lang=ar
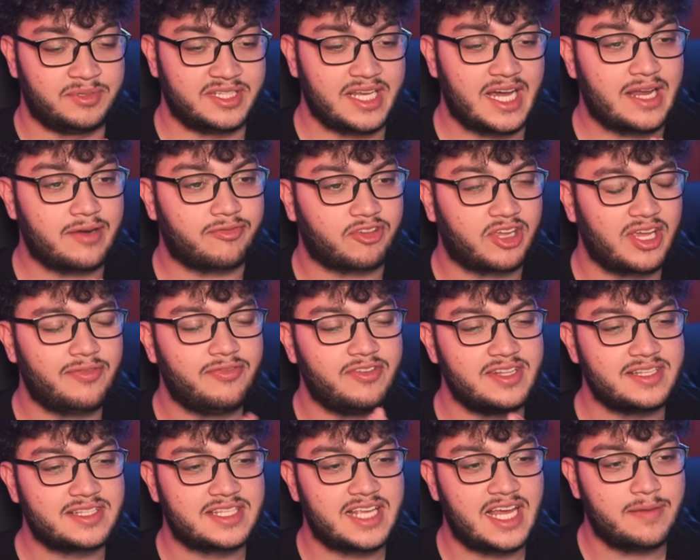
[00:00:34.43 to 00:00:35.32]
بدي أعرف كيف
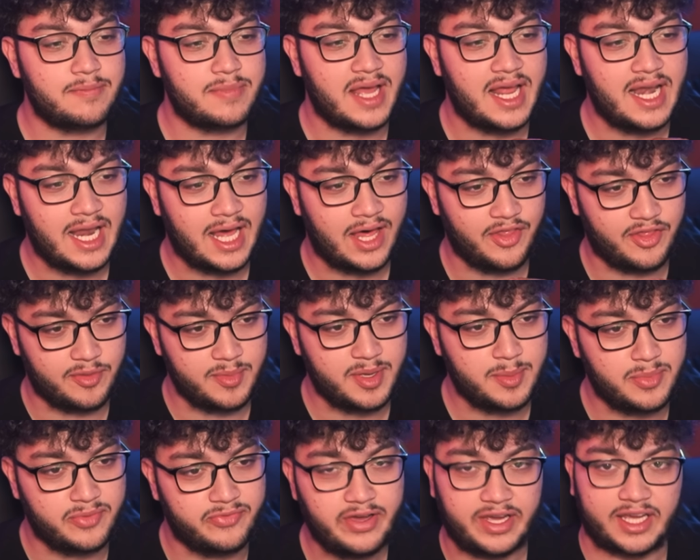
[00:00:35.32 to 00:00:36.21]
إنسان بهالعظمة
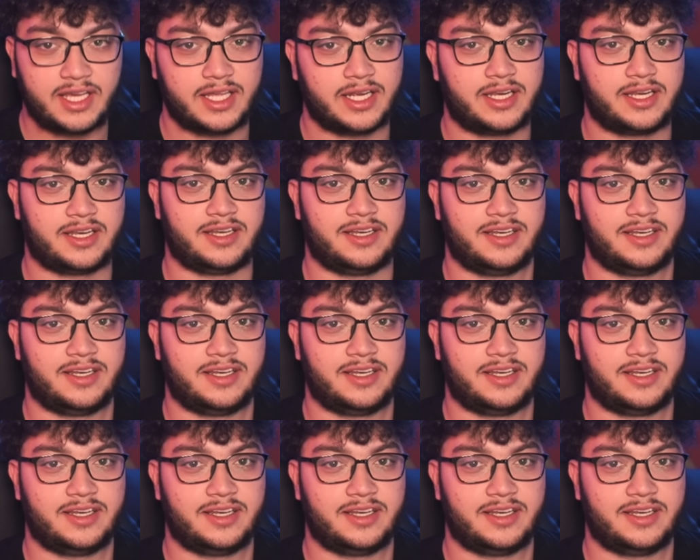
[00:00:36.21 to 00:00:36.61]
بفكر